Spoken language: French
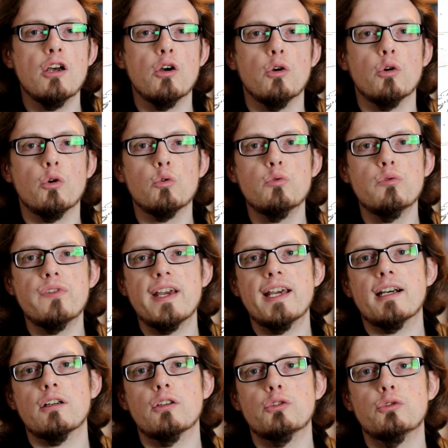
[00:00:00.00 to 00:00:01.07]
euh,
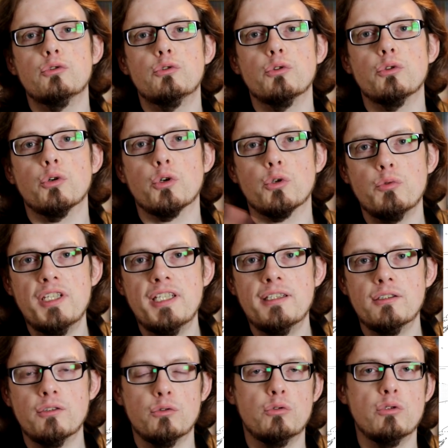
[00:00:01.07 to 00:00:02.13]
recouvert euh, de
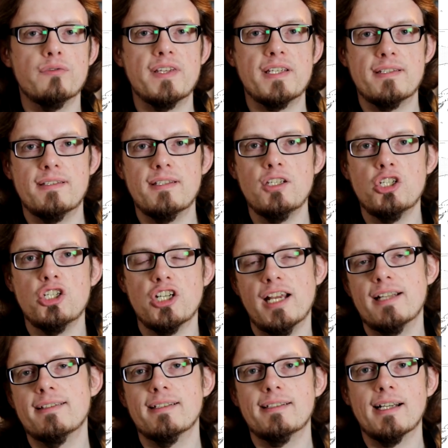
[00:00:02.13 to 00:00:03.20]
ruines, de vestiges,
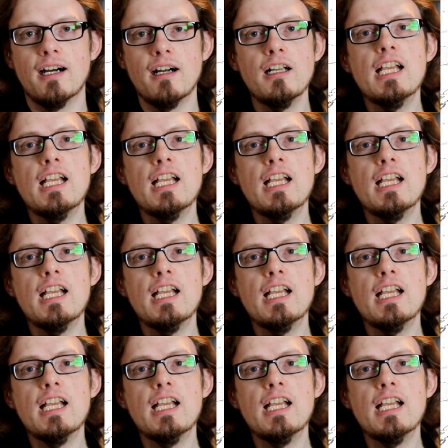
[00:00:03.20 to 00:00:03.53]
etc.